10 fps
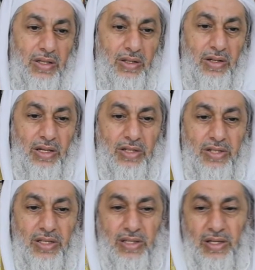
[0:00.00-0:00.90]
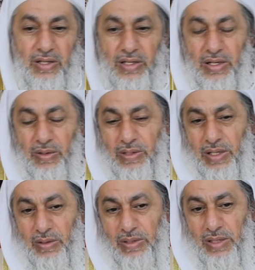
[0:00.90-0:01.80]
قال يشهدن الخير
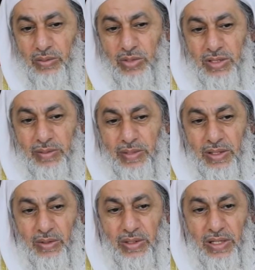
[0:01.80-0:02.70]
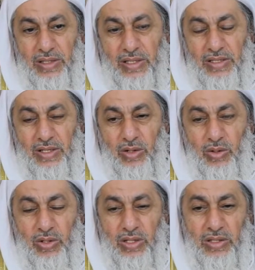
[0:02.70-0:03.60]
ودعوة المسلمين
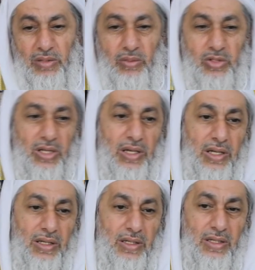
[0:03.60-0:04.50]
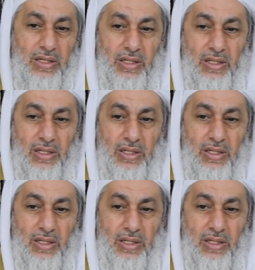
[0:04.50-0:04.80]
وتعتزل الحيض المصلى